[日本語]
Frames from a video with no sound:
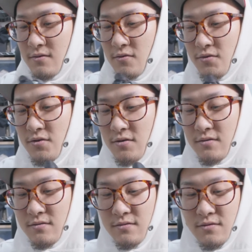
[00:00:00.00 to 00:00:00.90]
この
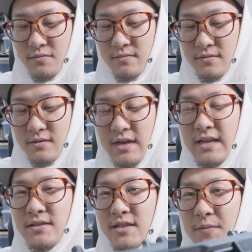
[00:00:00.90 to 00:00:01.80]

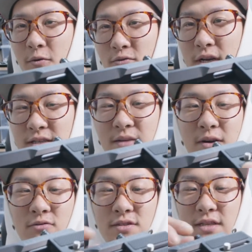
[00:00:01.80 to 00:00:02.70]
レンズサポートが邪
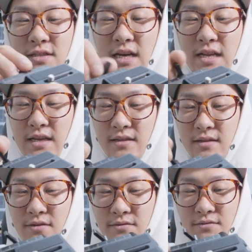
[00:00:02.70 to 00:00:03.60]
魔をしてつかないっ
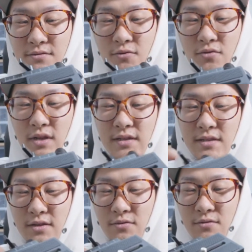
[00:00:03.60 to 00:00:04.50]
ていうことなんで
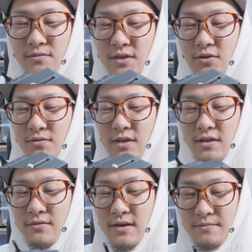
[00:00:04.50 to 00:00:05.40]
すけど、基本
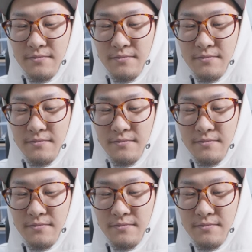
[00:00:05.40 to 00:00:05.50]
的には